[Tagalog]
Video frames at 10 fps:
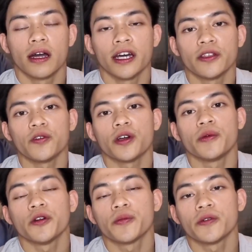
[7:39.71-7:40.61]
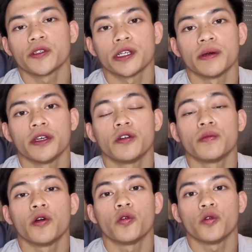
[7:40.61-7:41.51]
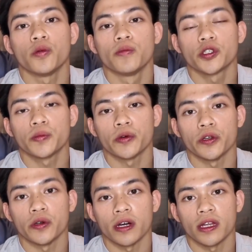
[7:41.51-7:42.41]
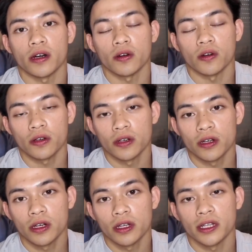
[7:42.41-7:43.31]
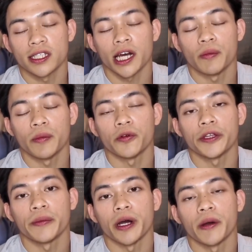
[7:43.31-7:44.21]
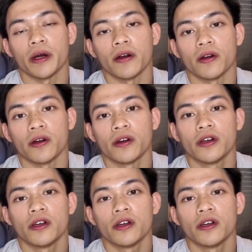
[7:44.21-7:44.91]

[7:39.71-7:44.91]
At yung about po sa yung mauubos po yung anak ko, nasabi po ng mama ko.